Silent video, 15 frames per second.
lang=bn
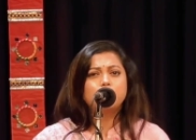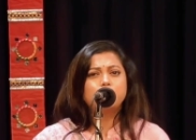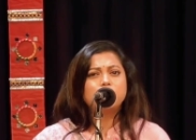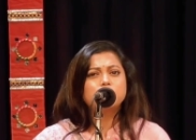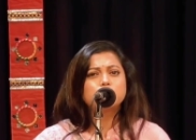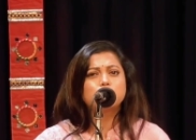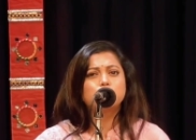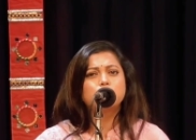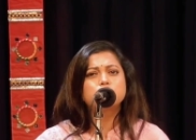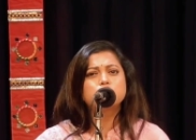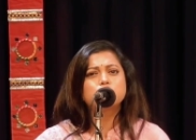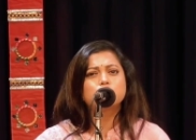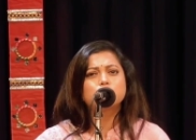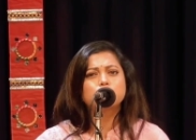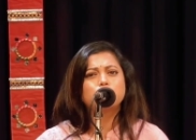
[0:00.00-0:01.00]
আমার
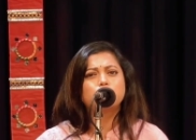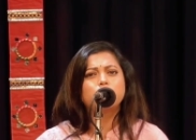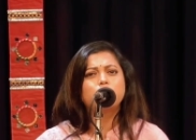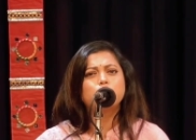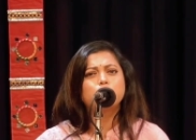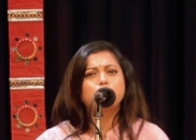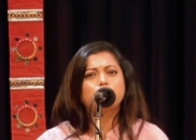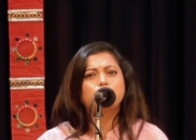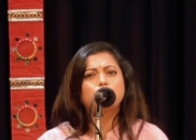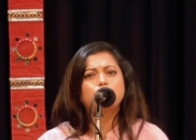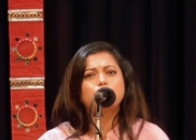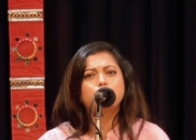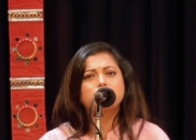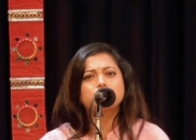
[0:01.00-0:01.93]
সমস্ত শরীর প্রবল